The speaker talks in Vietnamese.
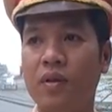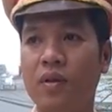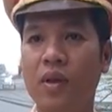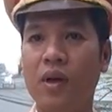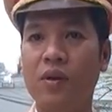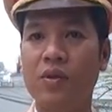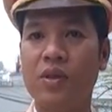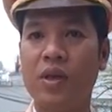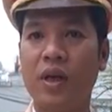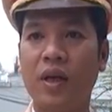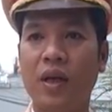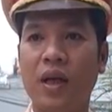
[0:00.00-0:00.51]

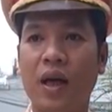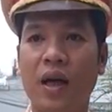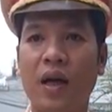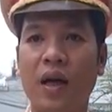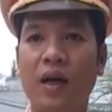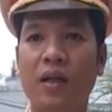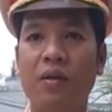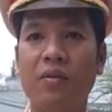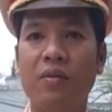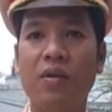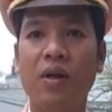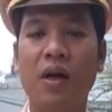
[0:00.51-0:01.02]
điều chỉnh lại
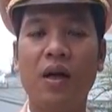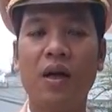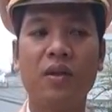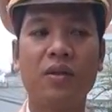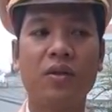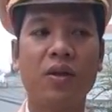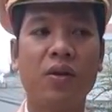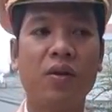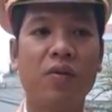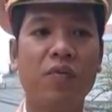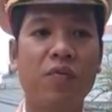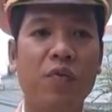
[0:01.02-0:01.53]
hệ thống đường
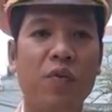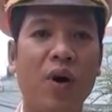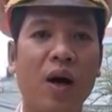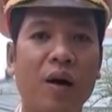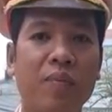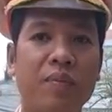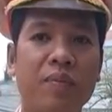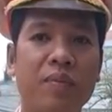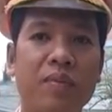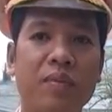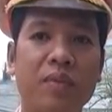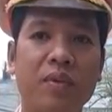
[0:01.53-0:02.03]
cho nó phù hợp